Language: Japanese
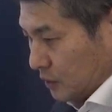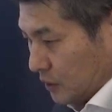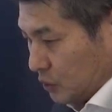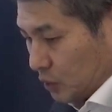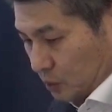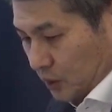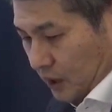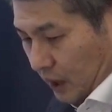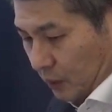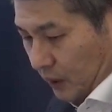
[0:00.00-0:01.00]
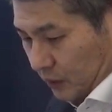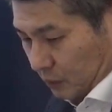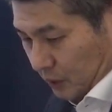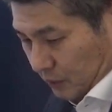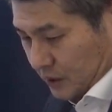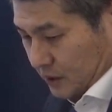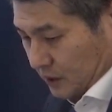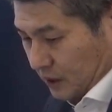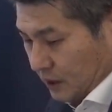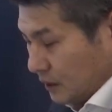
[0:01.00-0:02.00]
地は十分にあろうかと思いま
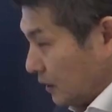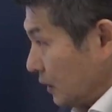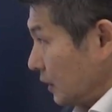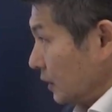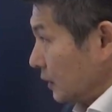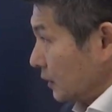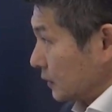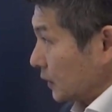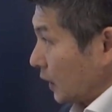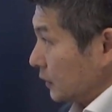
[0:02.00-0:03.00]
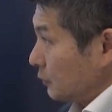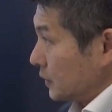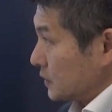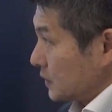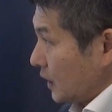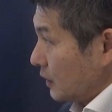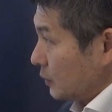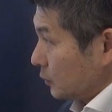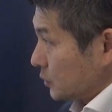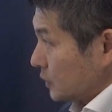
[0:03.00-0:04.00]
す。高値はですね
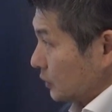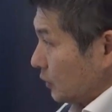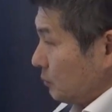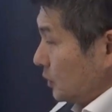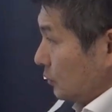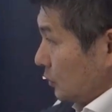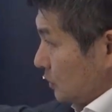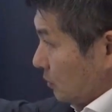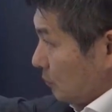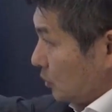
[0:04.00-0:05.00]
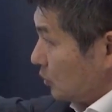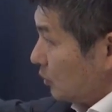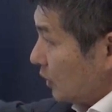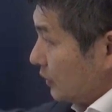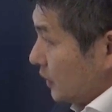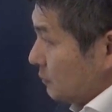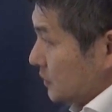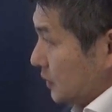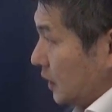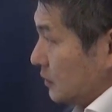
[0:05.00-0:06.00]
このチャートで見ると一番向こう側にあり
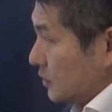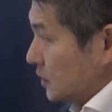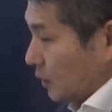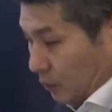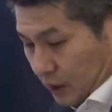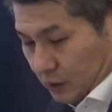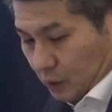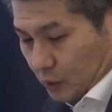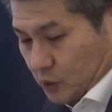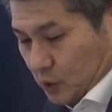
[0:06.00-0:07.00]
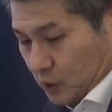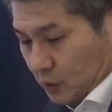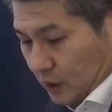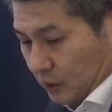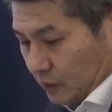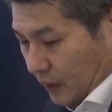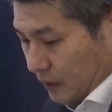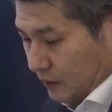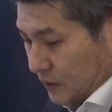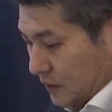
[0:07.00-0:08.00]
ますね2559円というのが
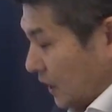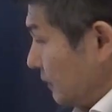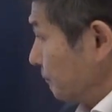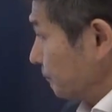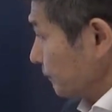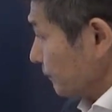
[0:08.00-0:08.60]
あるんですが、